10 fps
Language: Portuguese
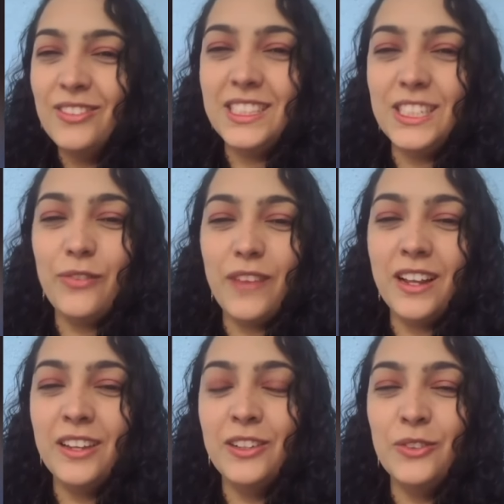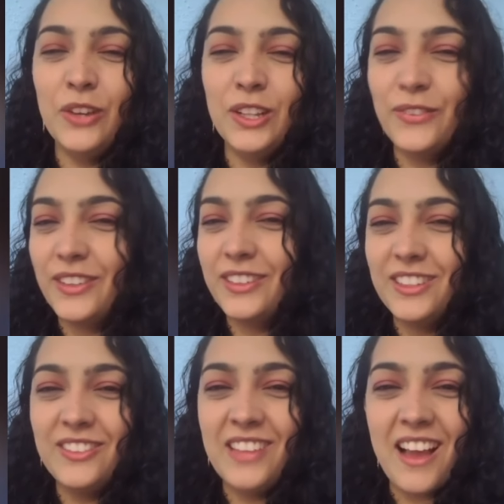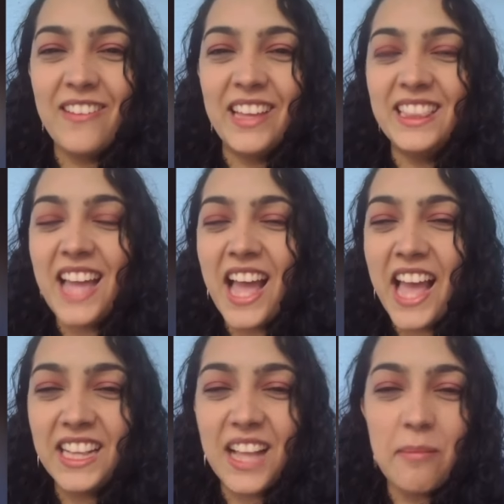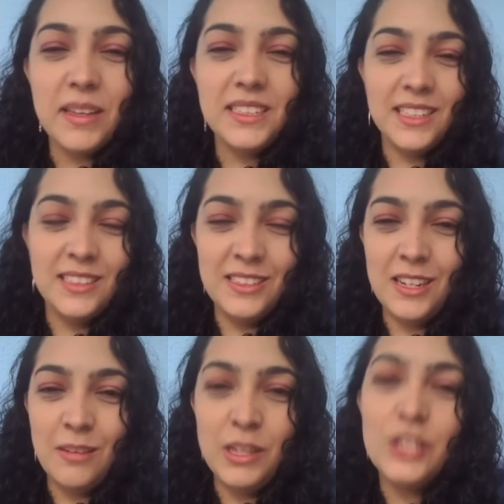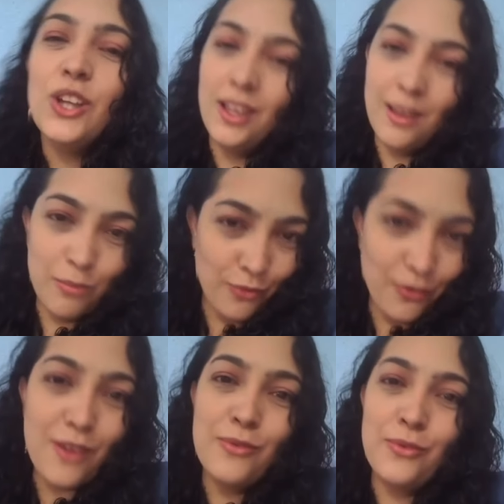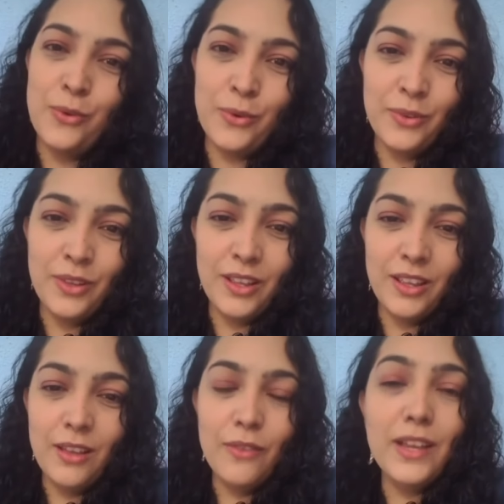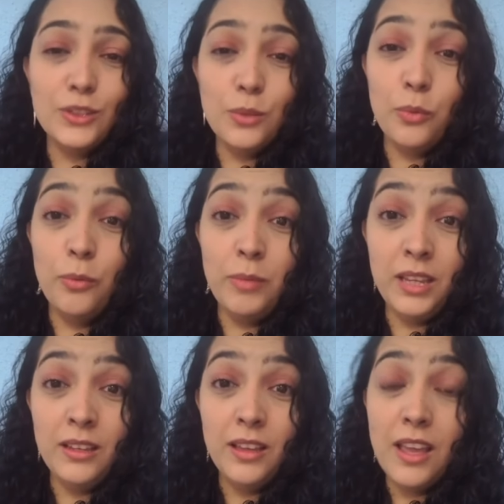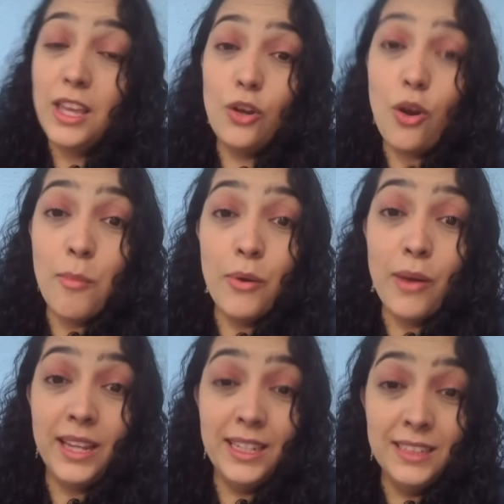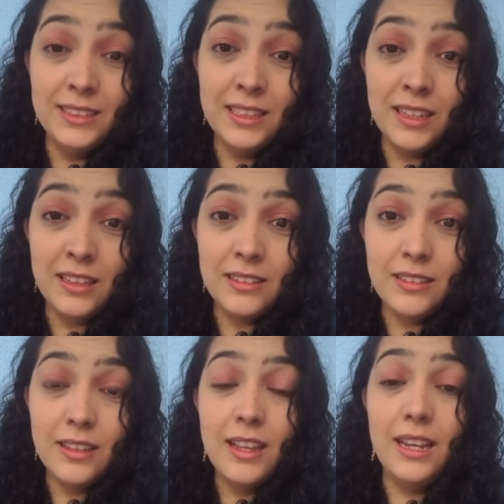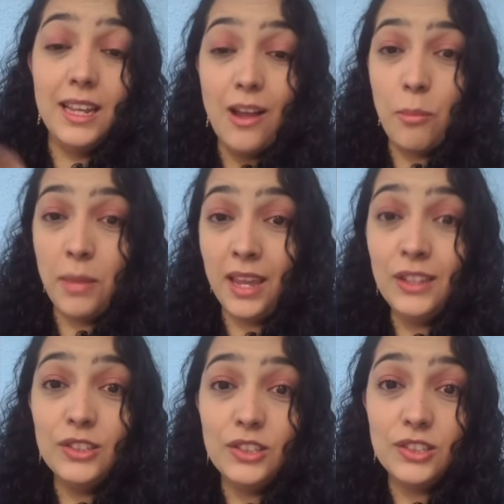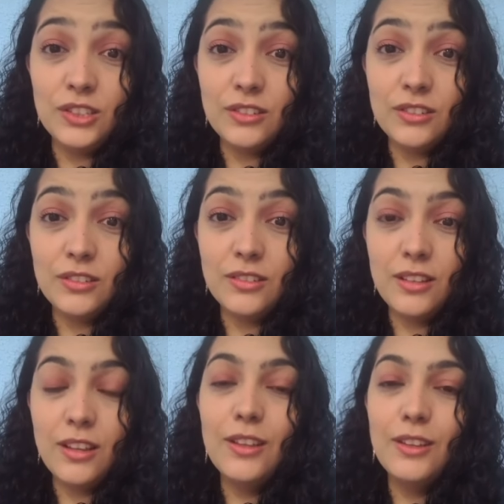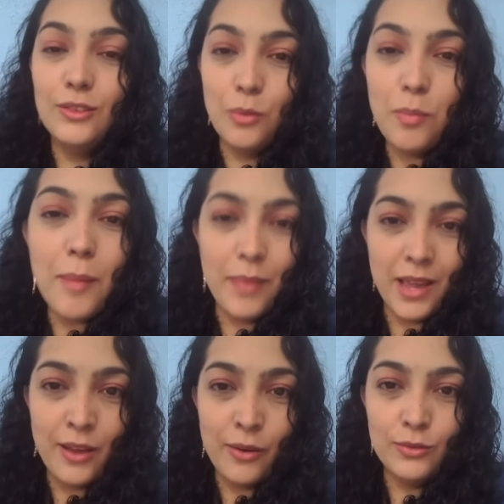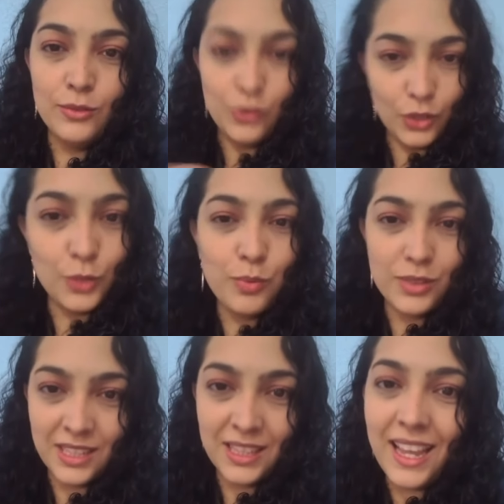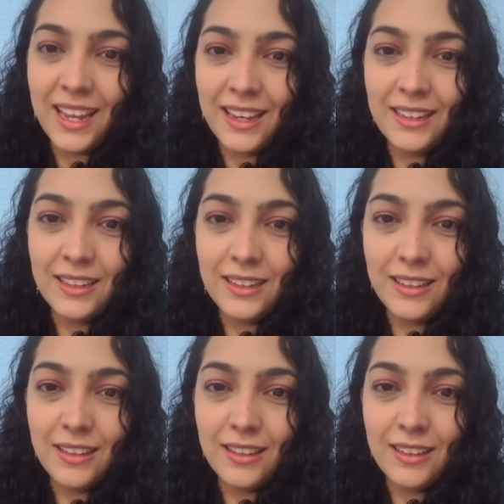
um se esfregando no outro, falando que não ia aguentar, que tava passando dos limites. Por favor, faz isso por mim. E como eu ainda, legalmente, no papel, sou esposa dele?